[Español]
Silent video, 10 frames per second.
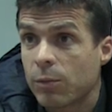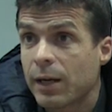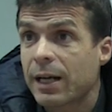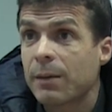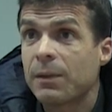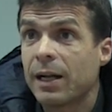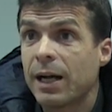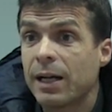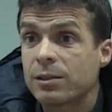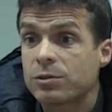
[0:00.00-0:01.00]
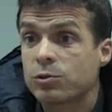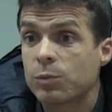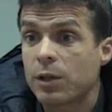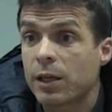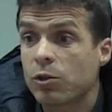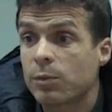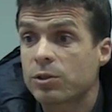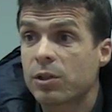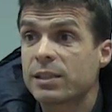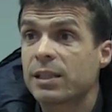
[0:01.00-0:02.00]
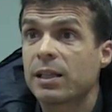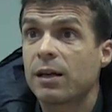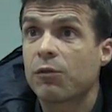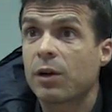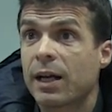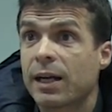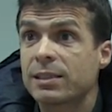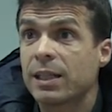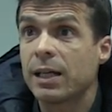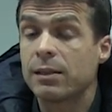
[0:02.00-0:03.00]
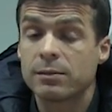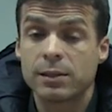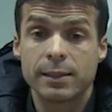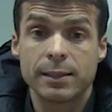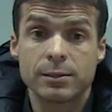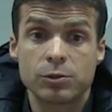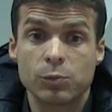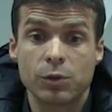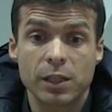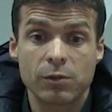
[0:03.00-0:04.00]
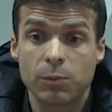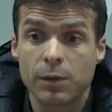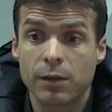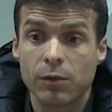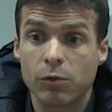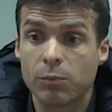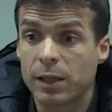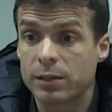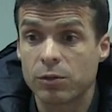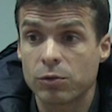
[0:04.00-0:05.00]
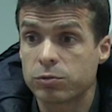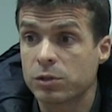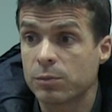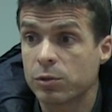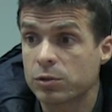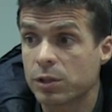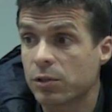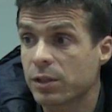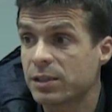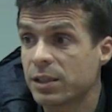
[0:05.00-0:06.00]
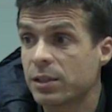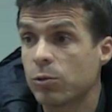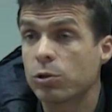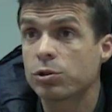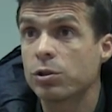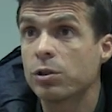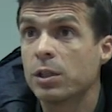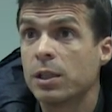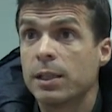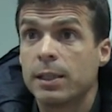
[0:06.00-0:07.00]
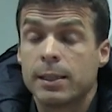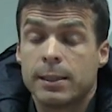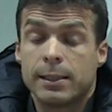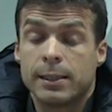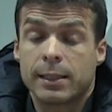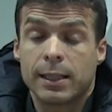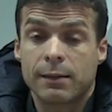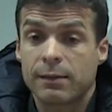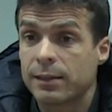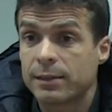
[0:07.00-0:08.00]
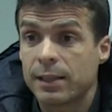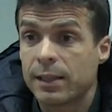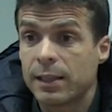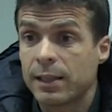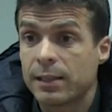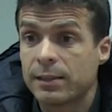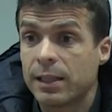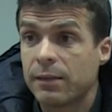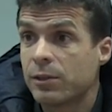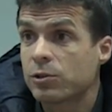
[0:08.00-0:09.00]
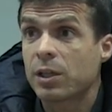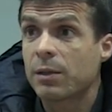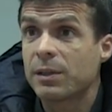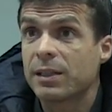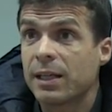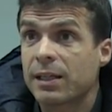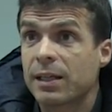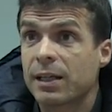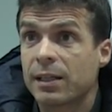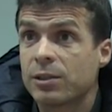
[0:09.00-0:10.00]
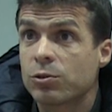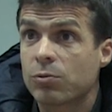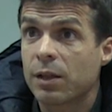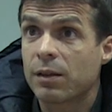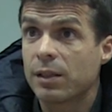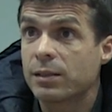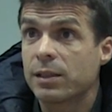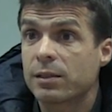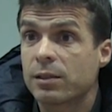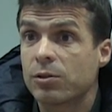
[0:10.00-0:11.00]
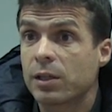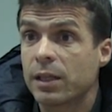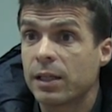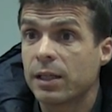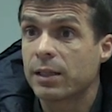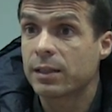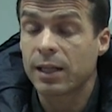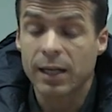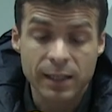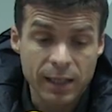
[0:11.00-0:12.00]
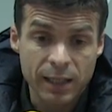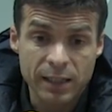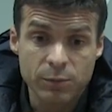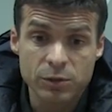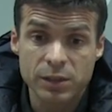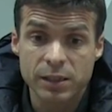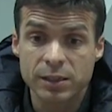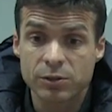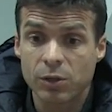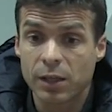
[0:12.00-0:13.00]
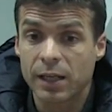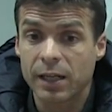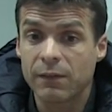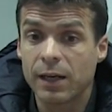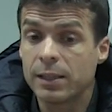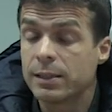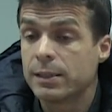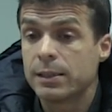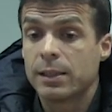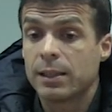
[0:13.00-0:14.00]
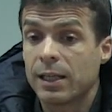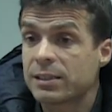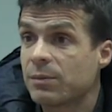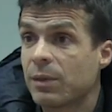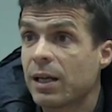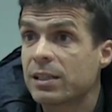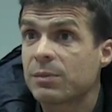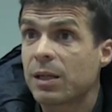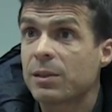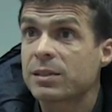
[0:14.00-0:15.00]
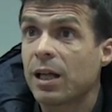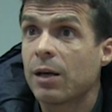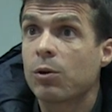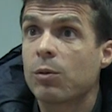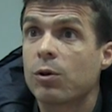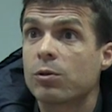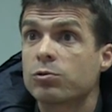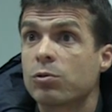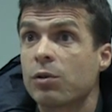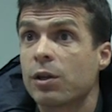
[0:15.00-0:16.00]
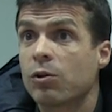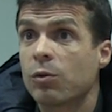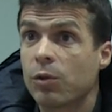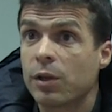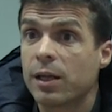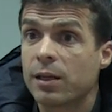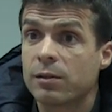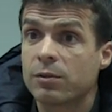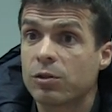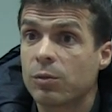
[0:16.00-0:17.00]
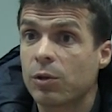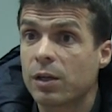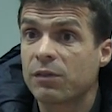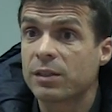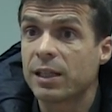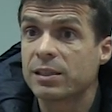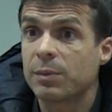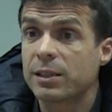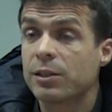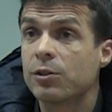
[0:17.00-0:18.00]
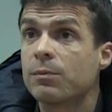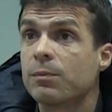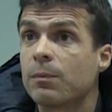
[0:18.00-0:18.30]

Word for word: volver a respirar, supone dos victorias seguidas fuera de casa, eh, supone que hemos perdido un partido de los últimos creo que siete u ocho y que el accidente de, de Ibi no se repita y que quede en eso, en un accidente. Creo que, la línea del equipo sigue siendo hacia arriba. Lástima, la semana pasada después de ponernos 1-0 no poder, no poder refrendar ese partido.